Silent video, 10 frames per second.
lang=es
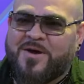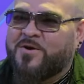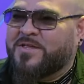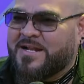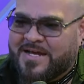
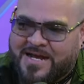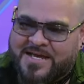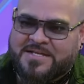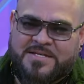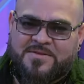luego del gran
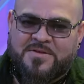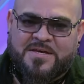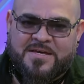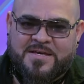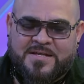éxito
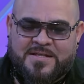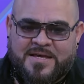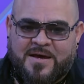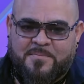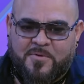de,
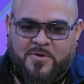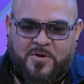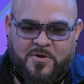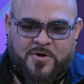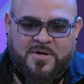Apuro
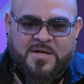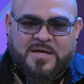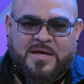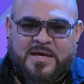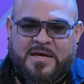Dolor,
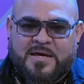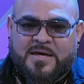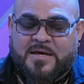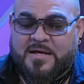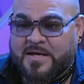
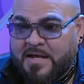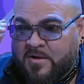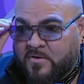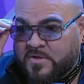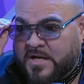el
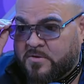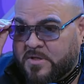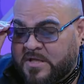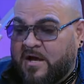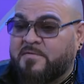contrato
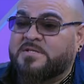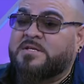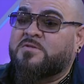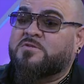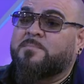estaba
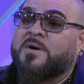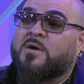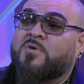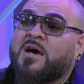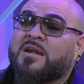venciéndose
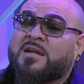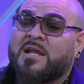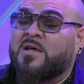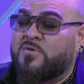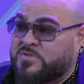para una
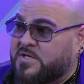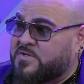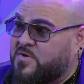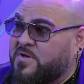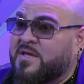
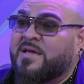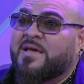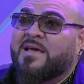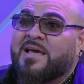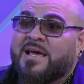renegociación.
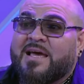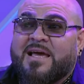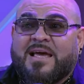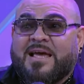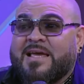
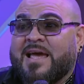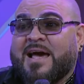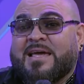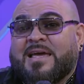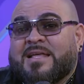Y
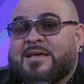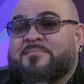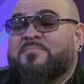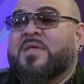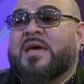ahí,
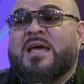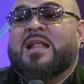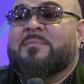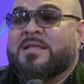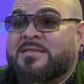
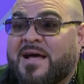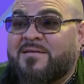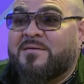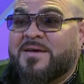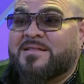
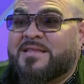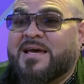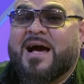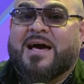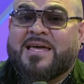
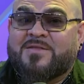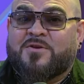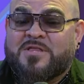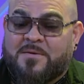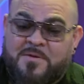lamentablemente ahí es
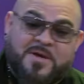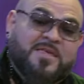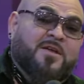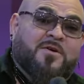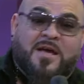donde a mí me
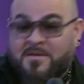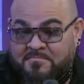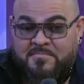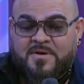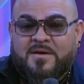dieron el
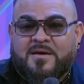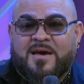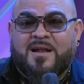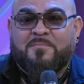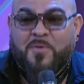el